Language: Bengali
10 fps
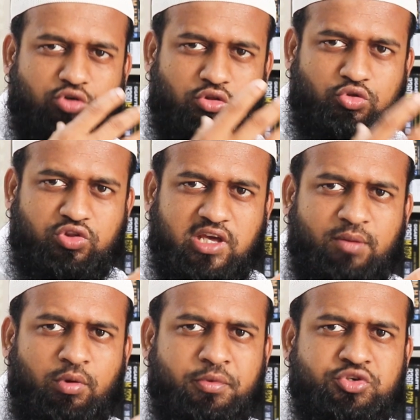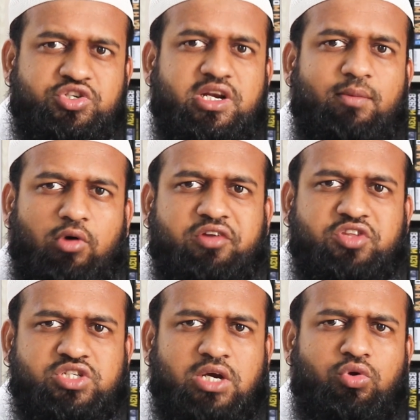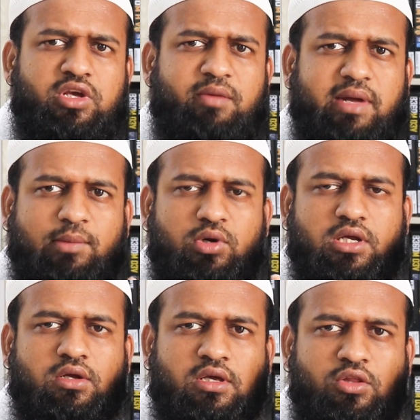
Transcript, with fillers: সত্য যে ইনফরমেশন সেটাই বলার চেষ্টা করি এই মাদারবোর্ডটা